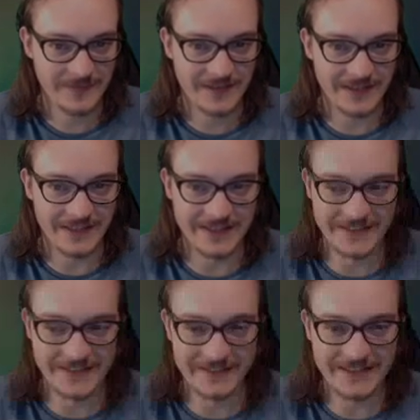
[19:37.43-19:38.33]
Titis,
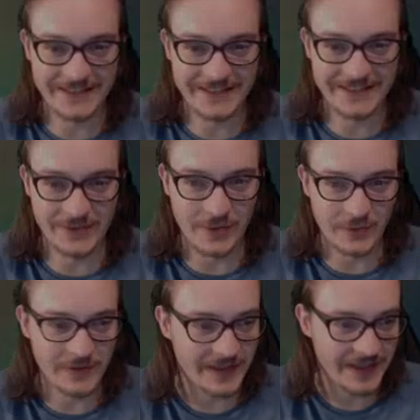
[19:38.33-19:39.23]
Titis euh, au
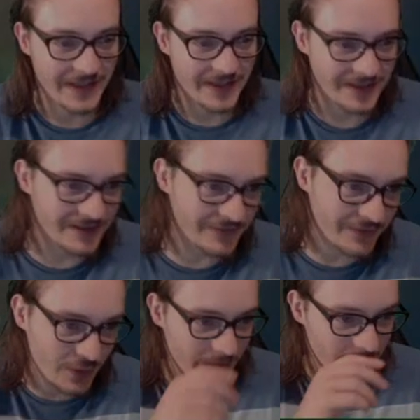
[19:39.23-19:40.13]
taquet hein, qui
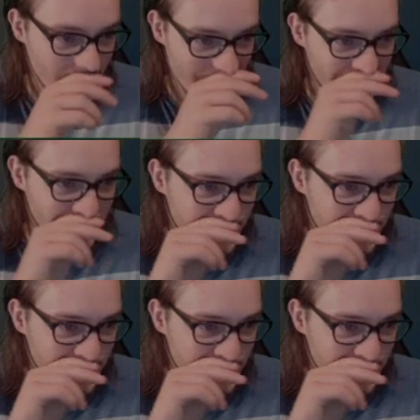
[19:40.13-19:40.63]
chope la commande.